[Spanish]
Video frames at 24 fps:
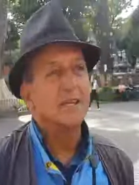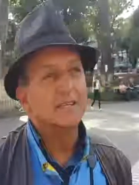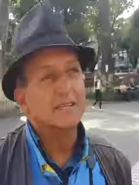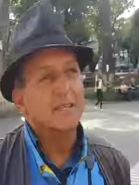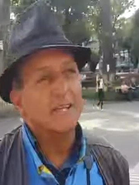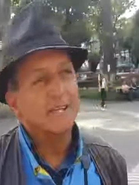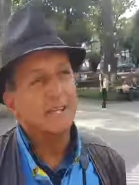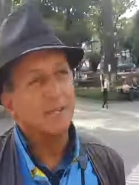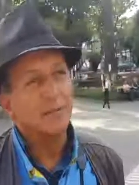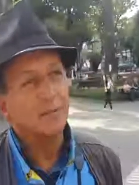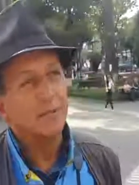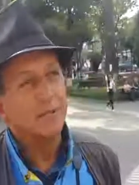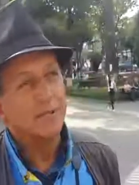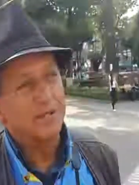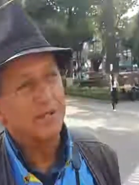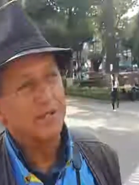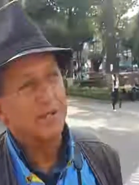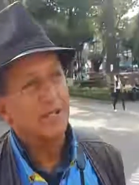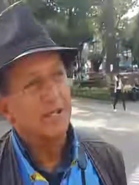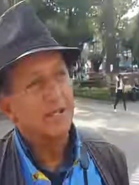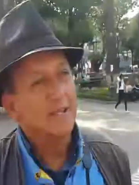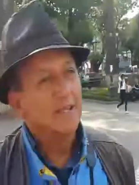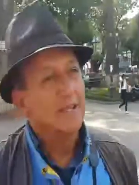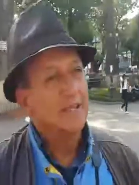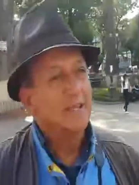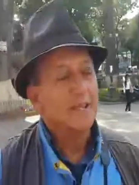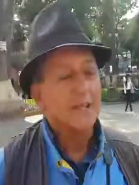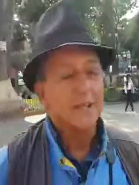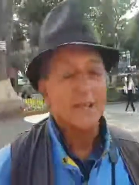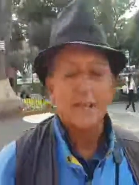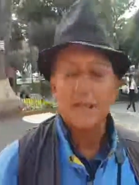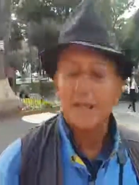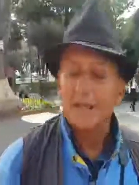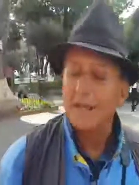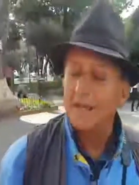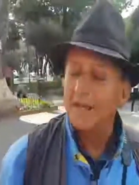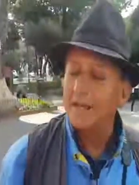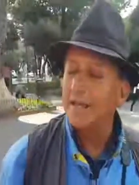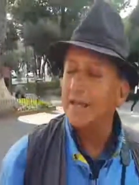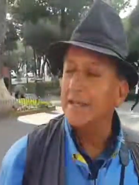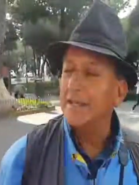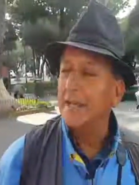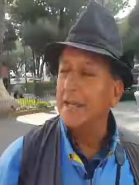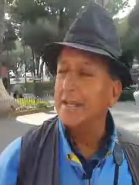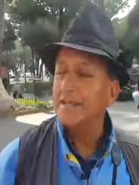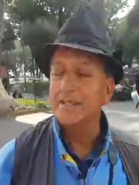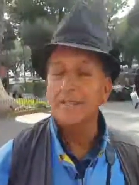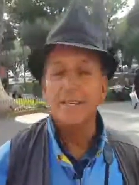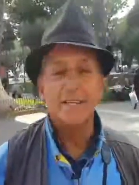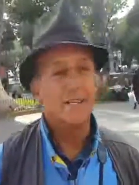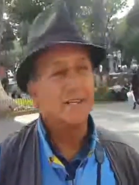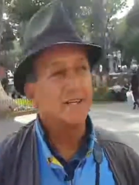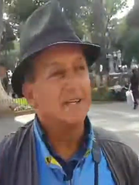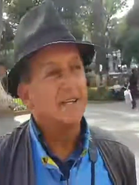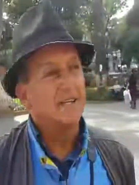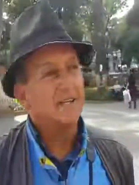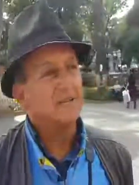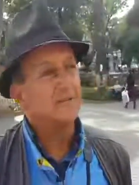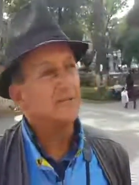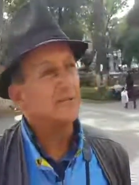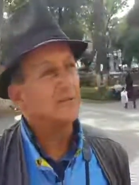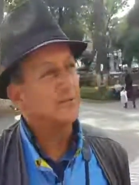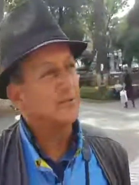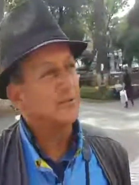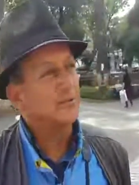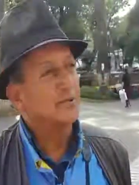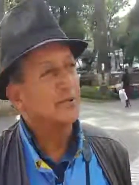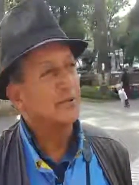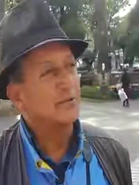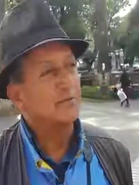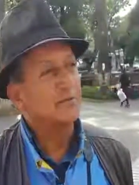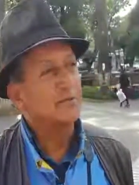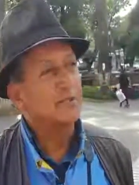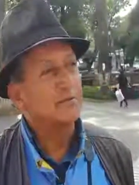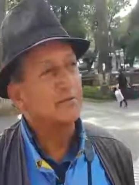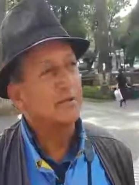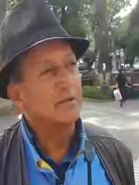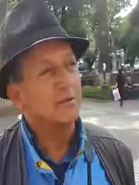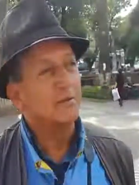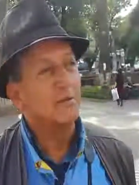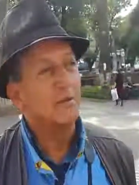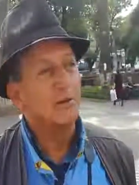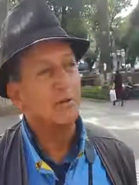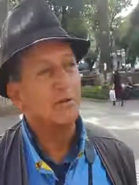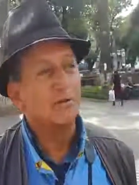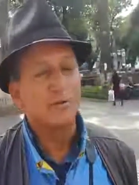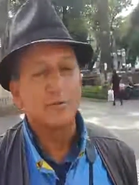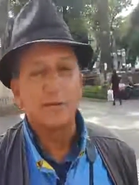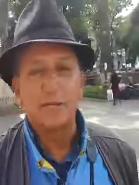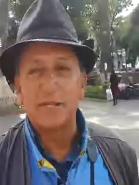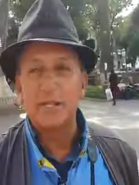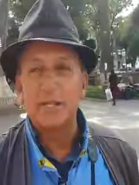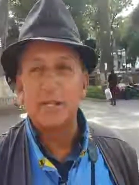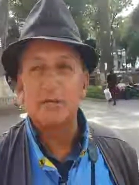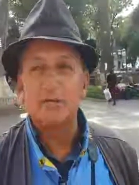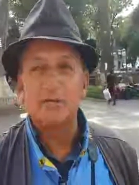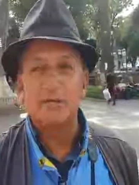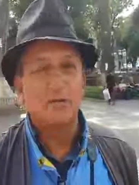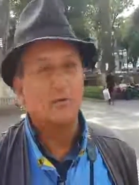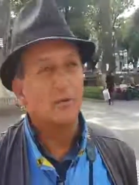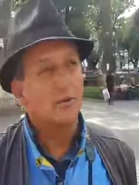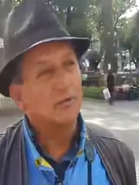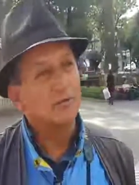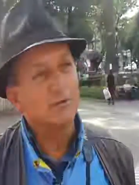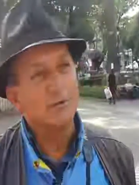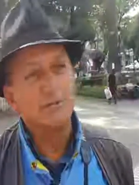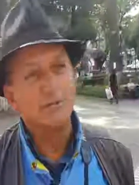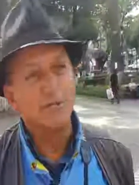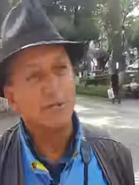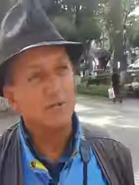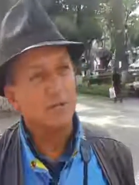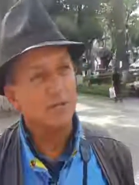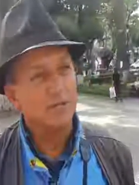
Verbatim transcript: Exactamente, era así el asunto. Inclusive cuando teníamos, cuando yo